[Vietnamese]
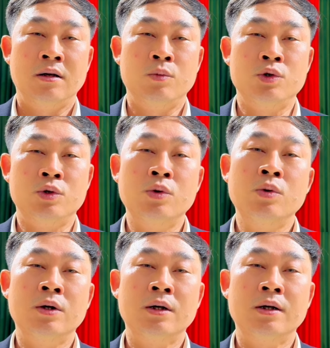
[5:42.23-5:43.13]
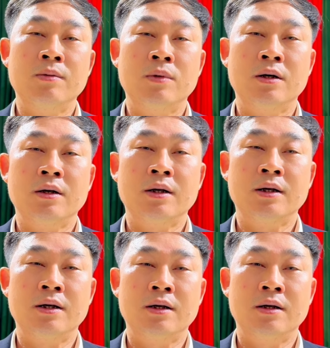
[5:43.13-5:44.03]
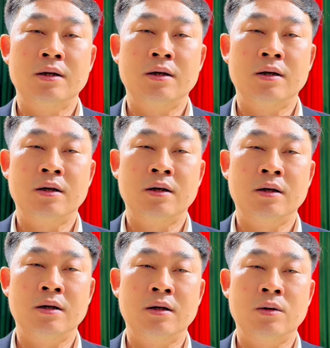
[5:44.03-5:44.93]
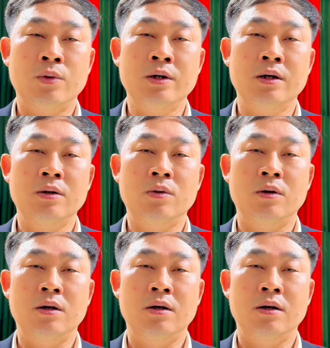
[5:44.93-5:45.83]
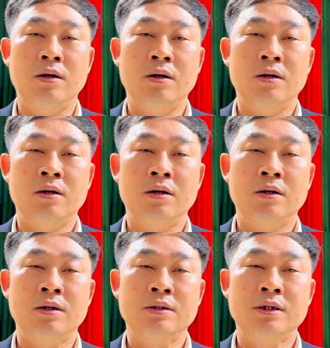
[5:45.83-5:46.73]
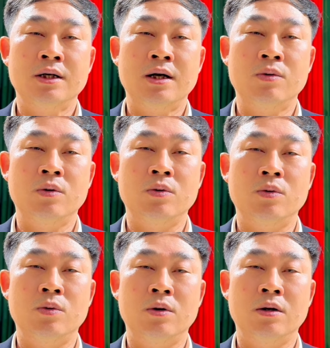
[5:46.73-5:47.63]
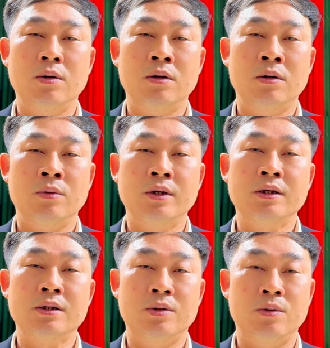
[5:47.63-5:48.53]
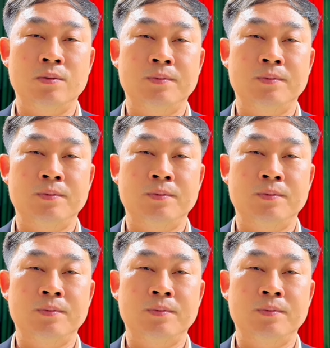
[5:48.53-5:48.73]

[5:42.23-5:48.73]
Bùi Chu là nơi mà cái ờ, quê hương của sinh ra của cụ Nguyễn Đức Tộ.